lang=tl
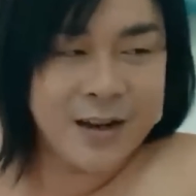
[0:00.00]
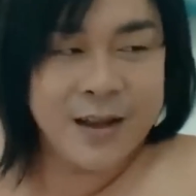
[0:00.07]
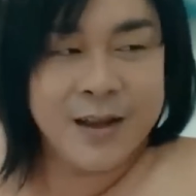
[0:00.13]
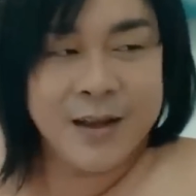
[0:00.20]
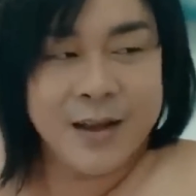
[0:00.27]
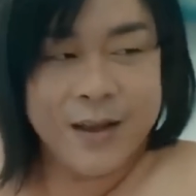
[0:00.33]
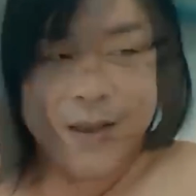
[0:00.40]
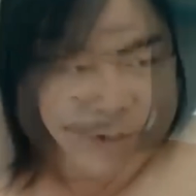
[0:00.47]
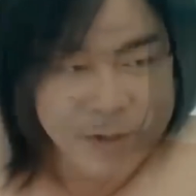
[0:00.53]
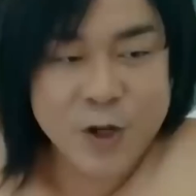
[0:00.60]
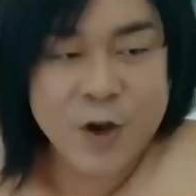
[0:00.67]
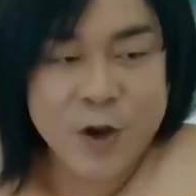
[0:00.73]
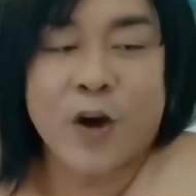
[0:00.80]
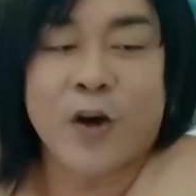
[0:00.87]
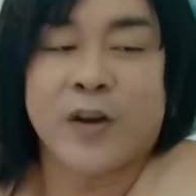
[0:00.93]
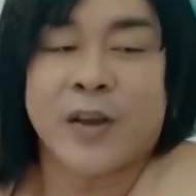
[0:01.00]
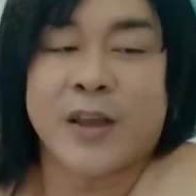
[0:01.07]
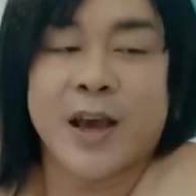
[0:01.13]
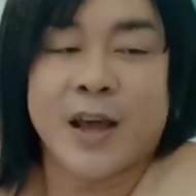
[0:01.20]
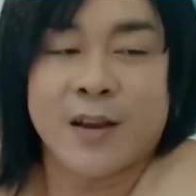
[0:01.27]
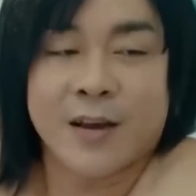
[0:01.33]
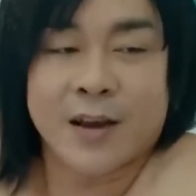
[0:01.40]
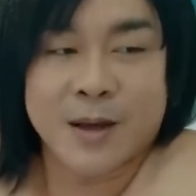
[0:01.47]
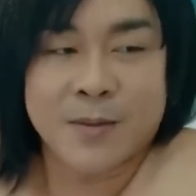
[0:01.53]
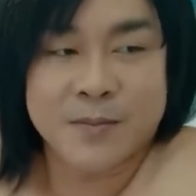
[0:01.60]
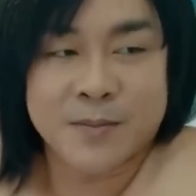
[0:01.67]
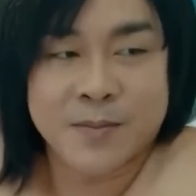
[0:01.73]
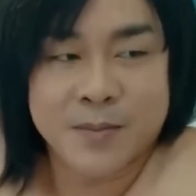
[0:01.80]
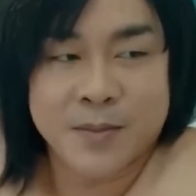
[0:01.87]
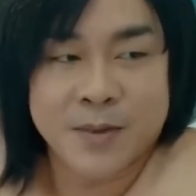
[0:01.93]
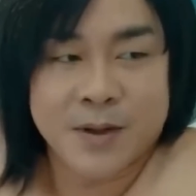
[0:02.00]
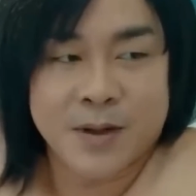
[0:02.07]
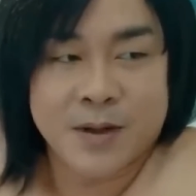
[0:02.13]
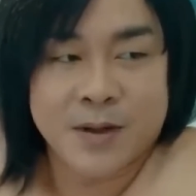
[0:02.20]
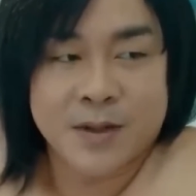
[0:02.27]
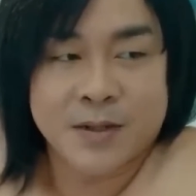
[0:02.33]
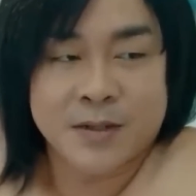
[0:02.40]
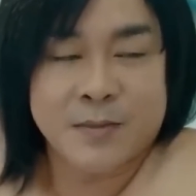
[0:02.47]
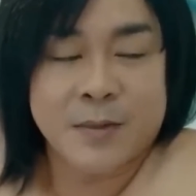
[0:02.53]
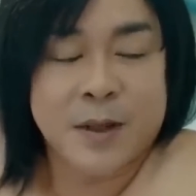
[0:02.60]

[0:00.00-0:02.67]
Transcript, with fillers: Nagpahayag ito ng cheesy lines kay Lin.